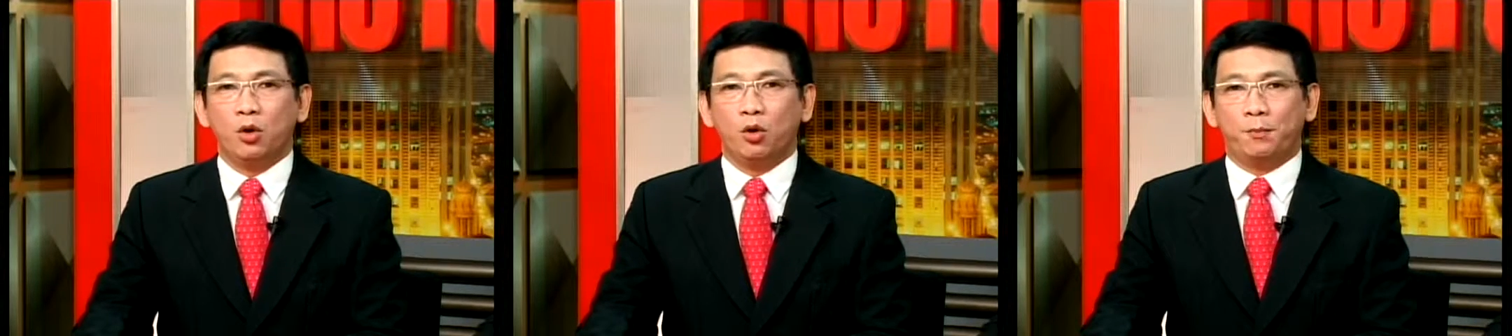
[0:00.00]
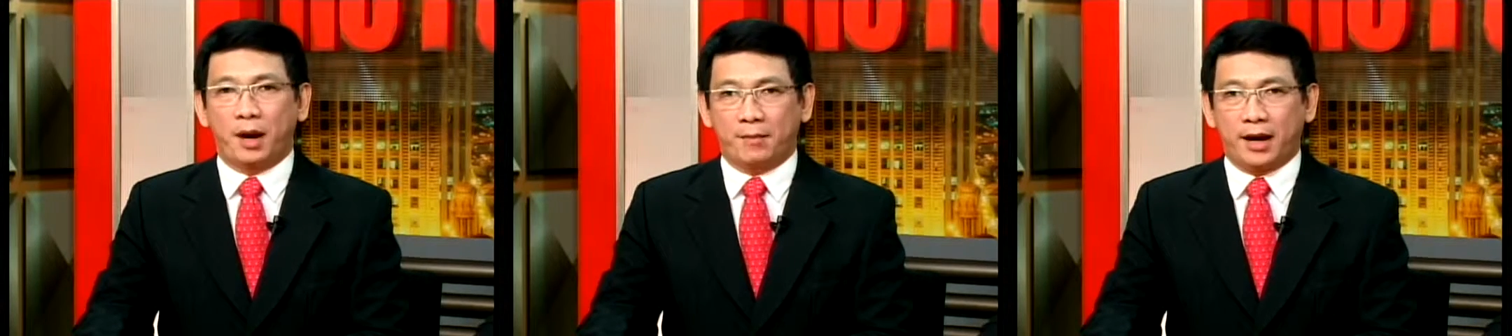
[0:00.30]

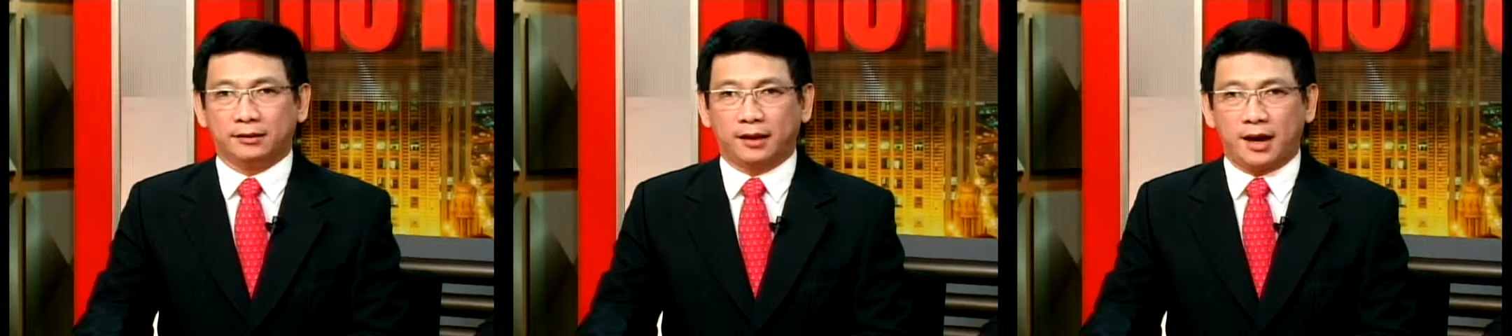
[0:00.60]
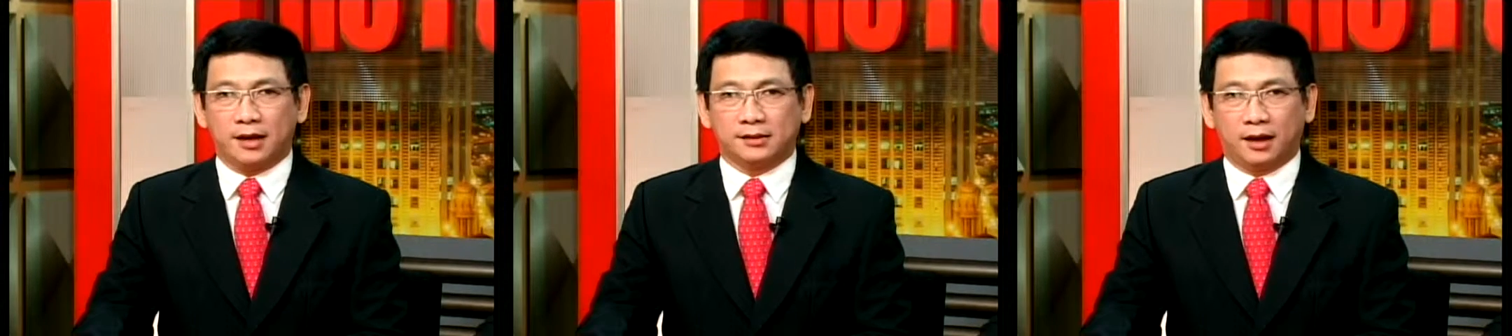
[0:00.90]
upang
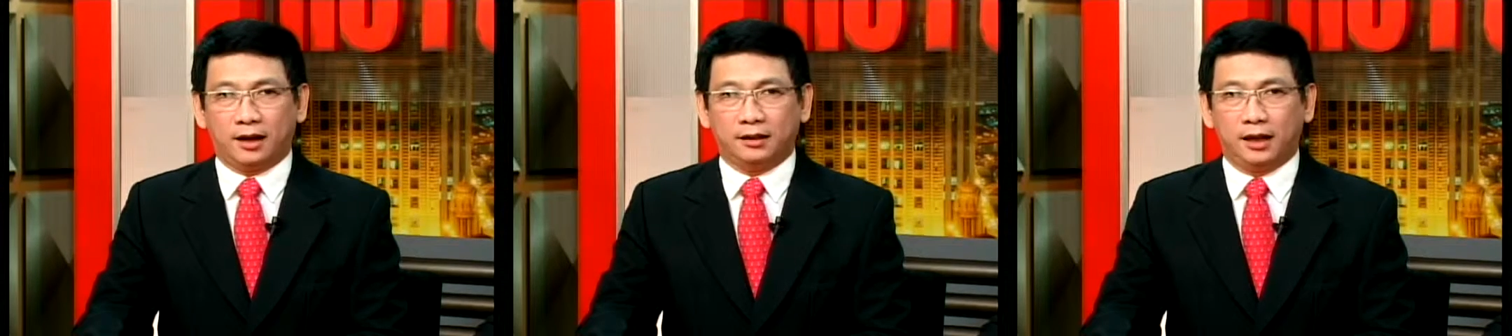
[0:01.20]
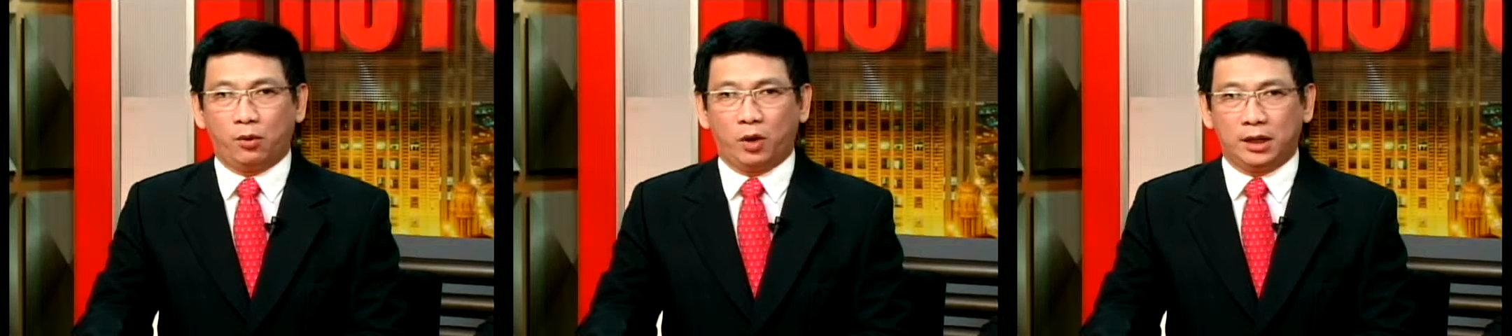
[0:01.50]
maitaas ang
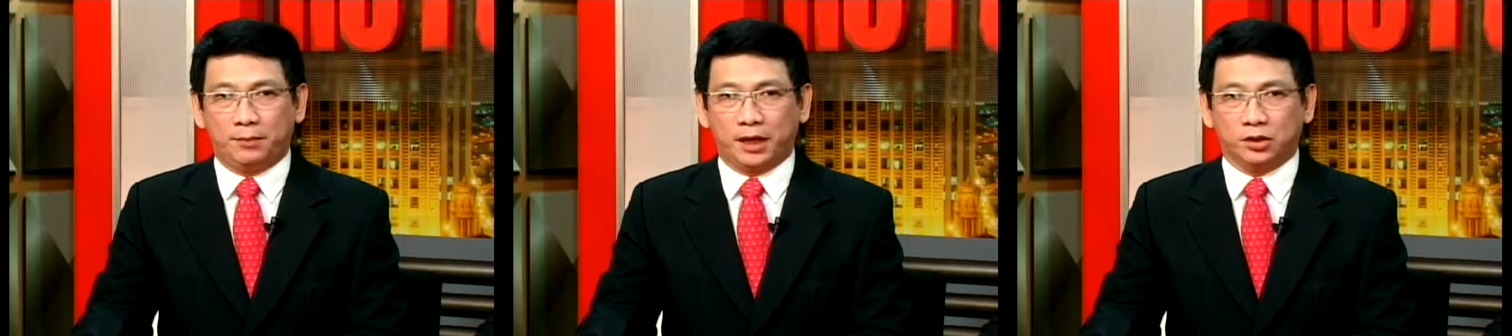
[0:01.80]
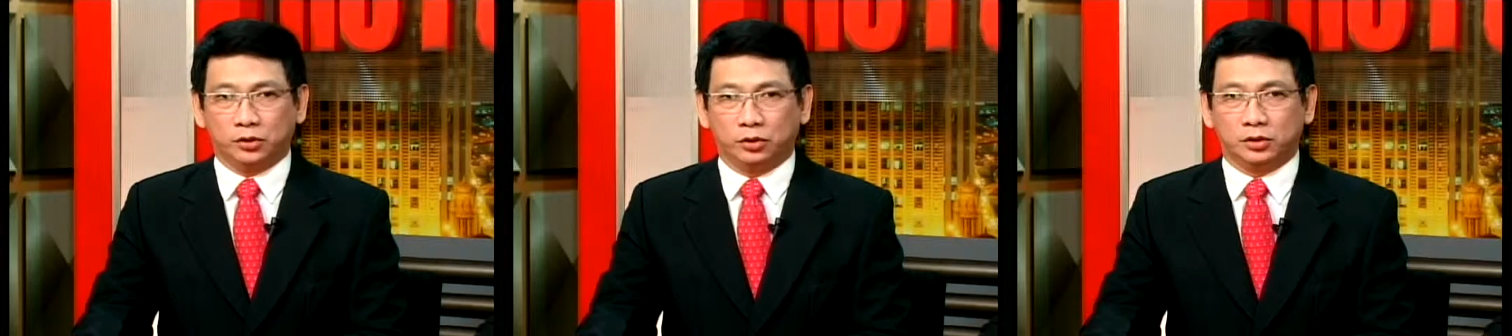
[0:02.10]
kanilang
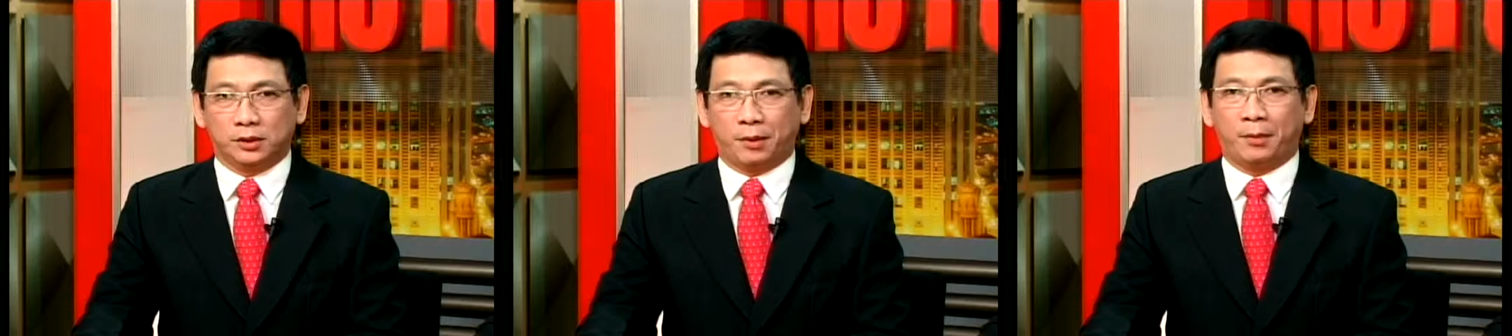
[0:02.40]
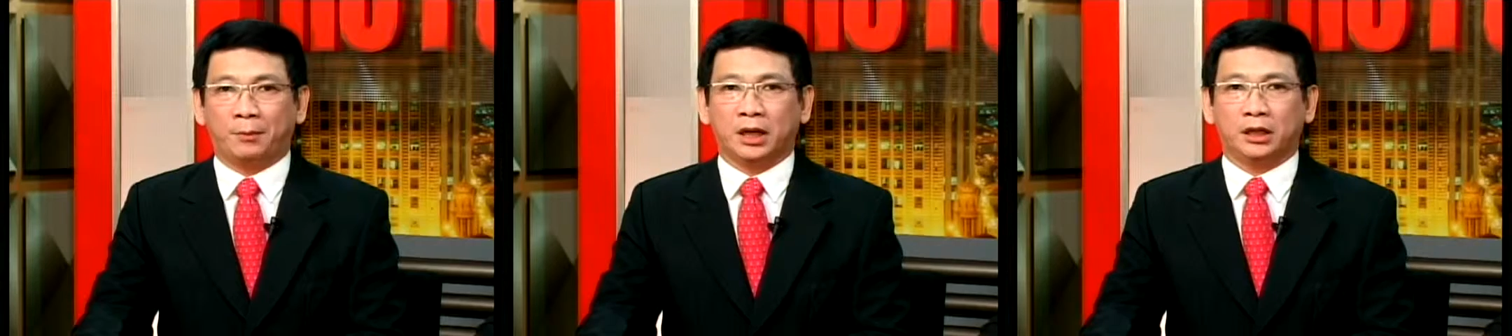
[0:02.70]
kwalifikasyon sa
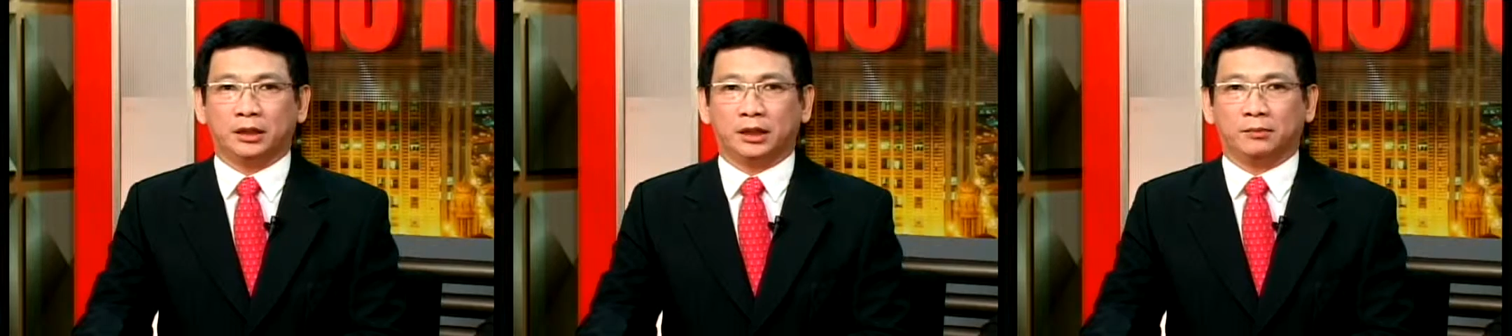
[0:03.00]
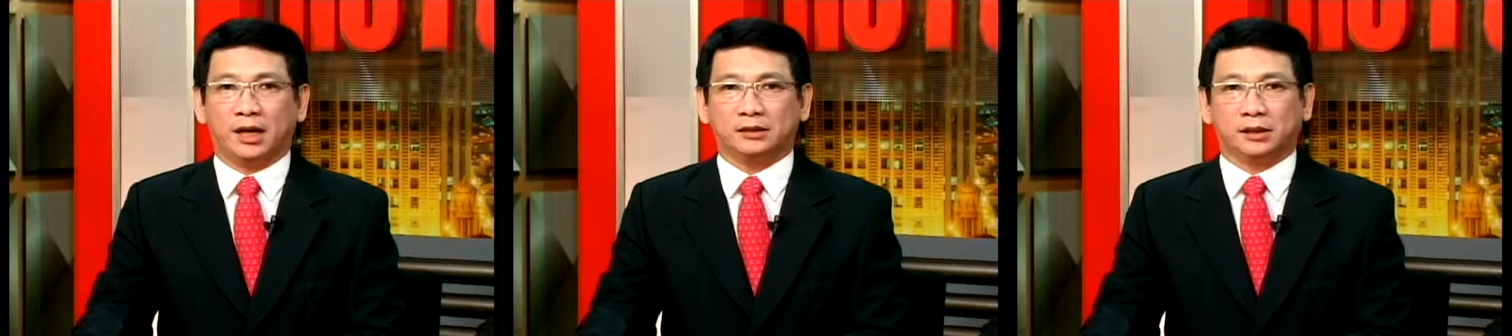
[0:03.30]
pamamagitan ng
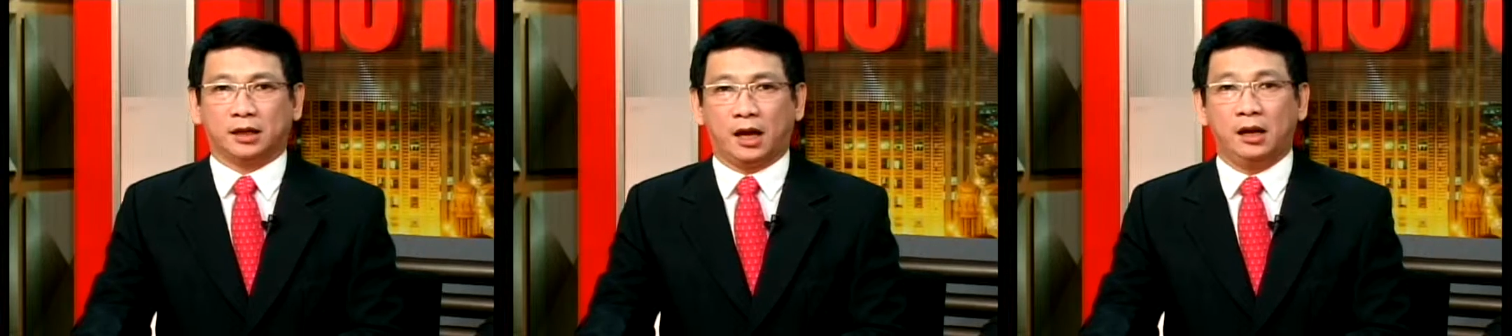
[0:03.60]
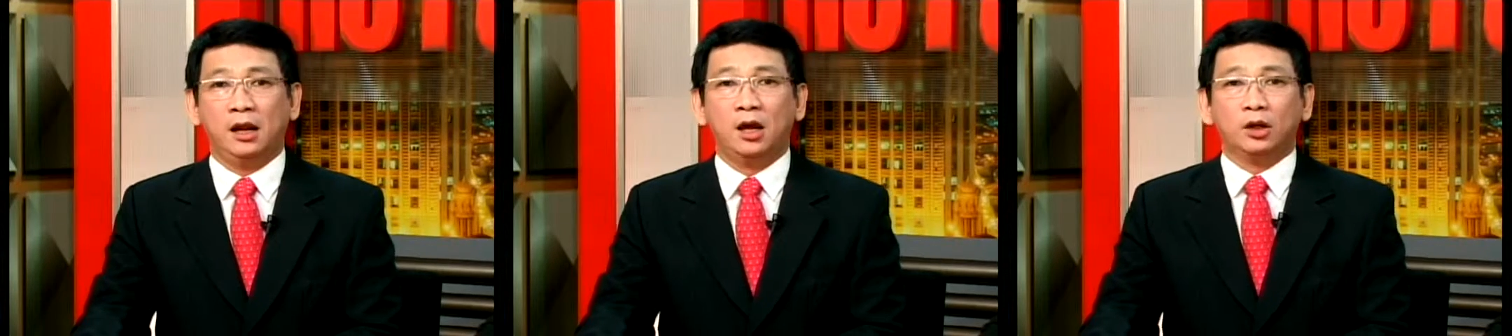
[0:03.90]
masteral,